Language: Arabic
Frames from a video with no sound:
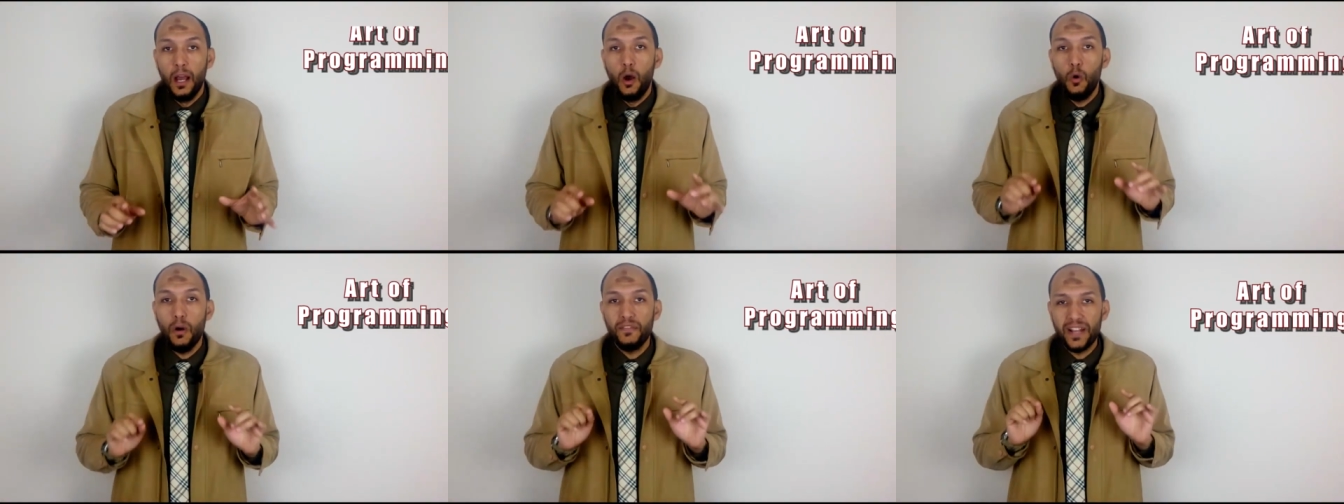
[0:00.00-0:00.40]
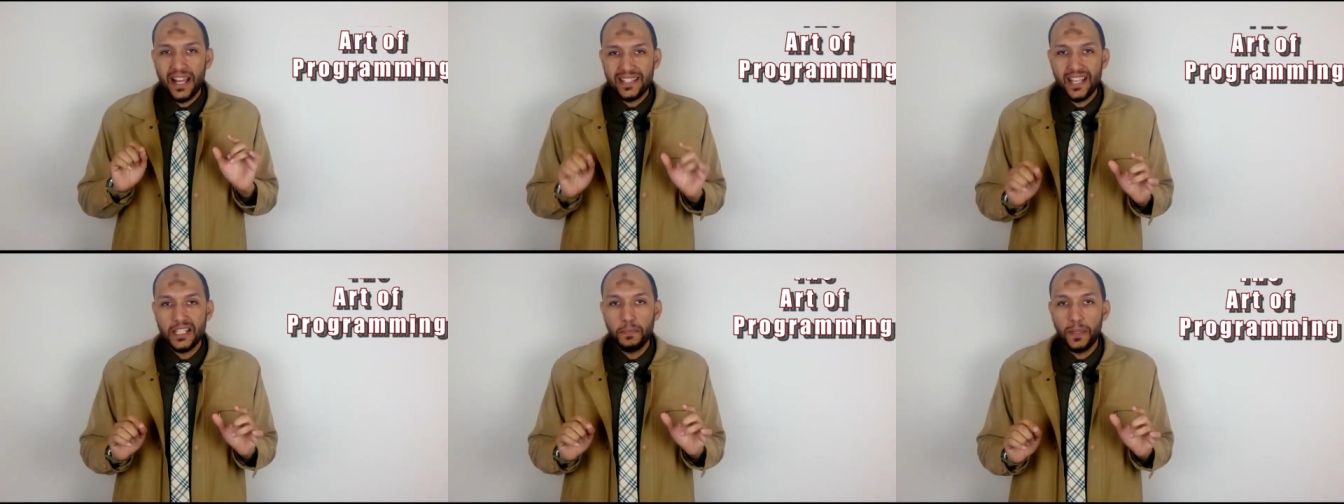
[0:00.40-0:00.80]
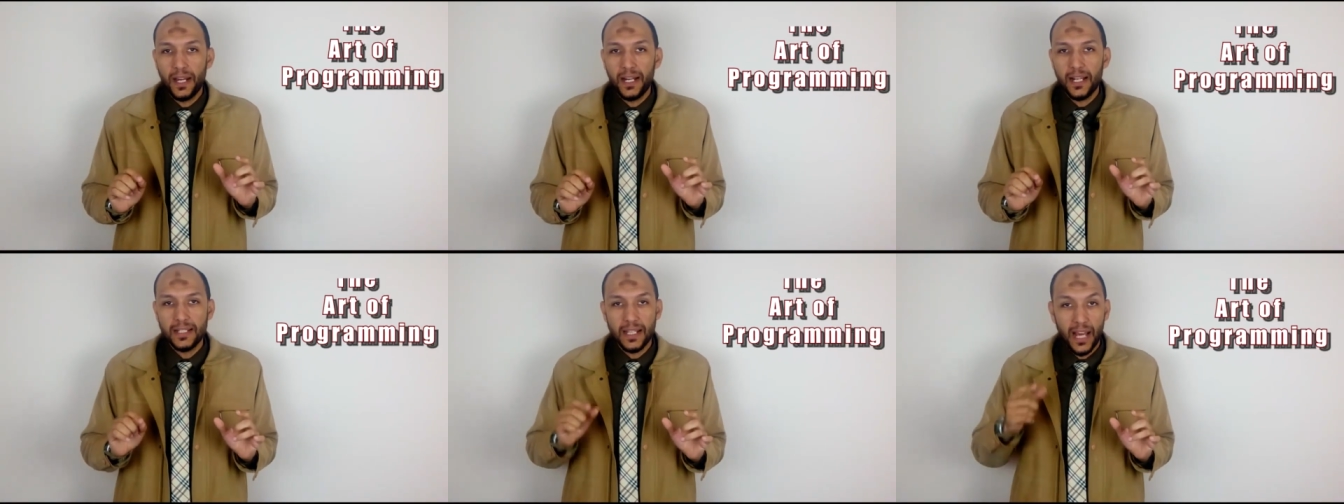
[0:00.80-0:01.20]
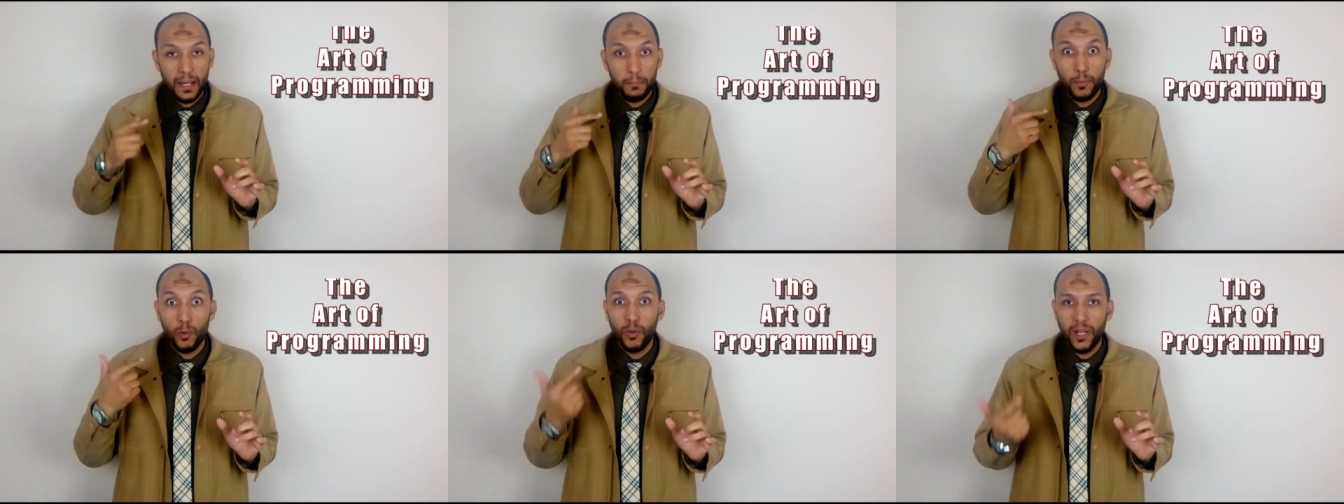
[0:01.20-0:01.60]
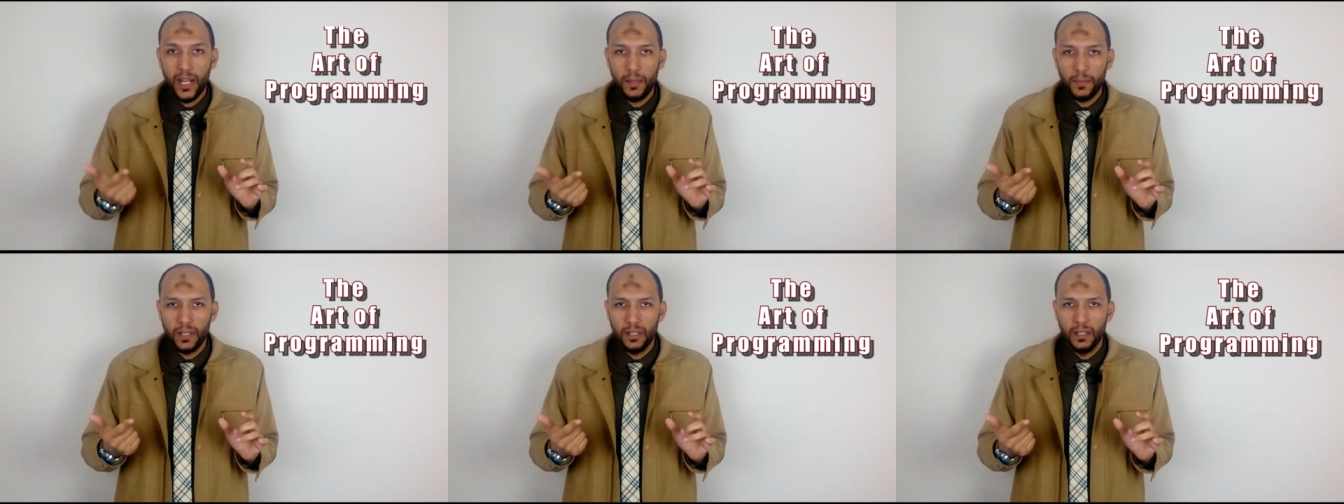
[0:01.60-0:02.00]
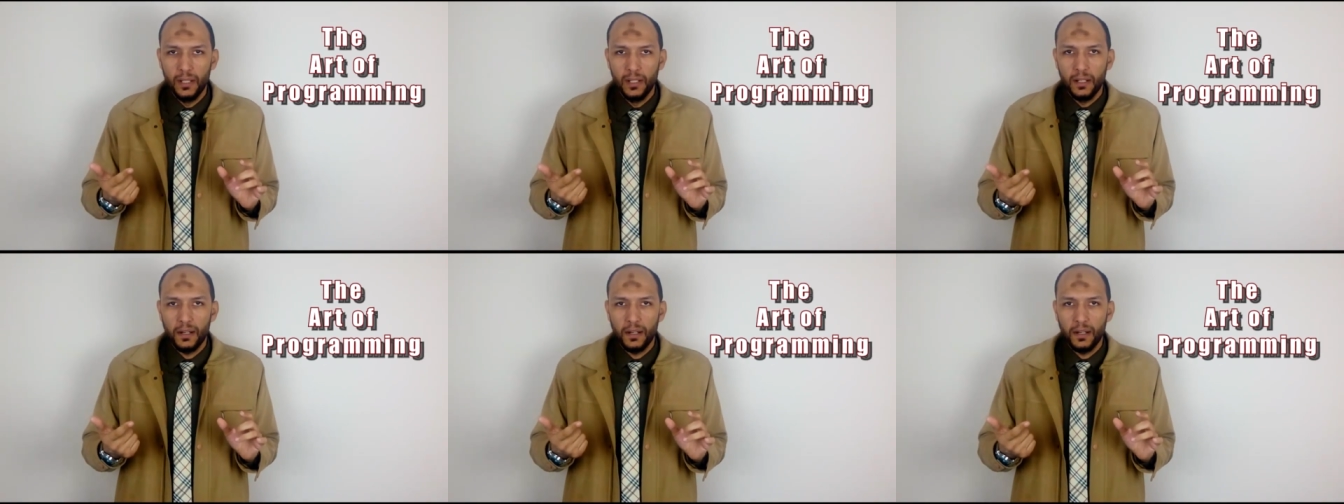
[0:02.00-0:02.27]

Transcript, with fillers: هو في الاساس بيركز على البروجرامينج